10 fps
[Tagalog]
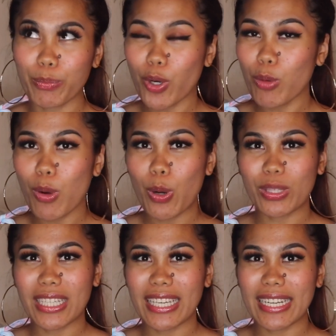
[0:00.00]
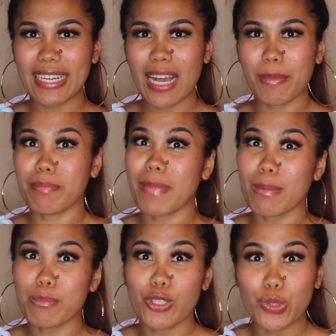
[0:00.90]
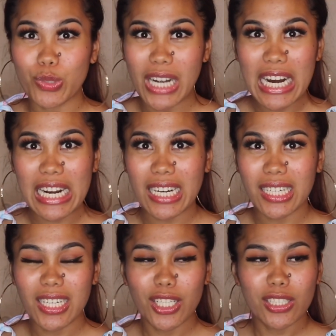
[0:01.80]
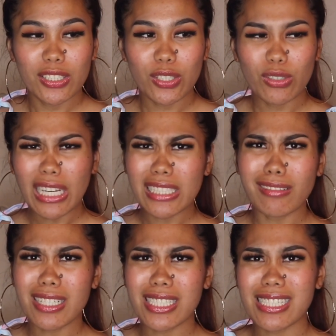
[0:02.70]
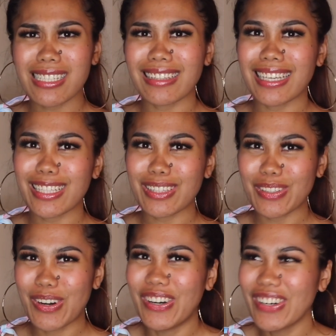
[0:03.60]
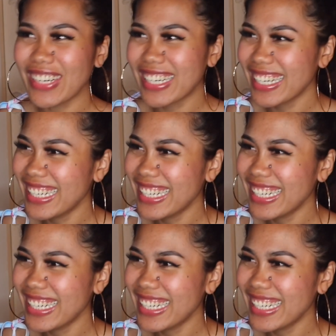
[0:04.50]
promo code na ginagamit, Pop Sugar. So, nakita ko lang siya sa TikTok.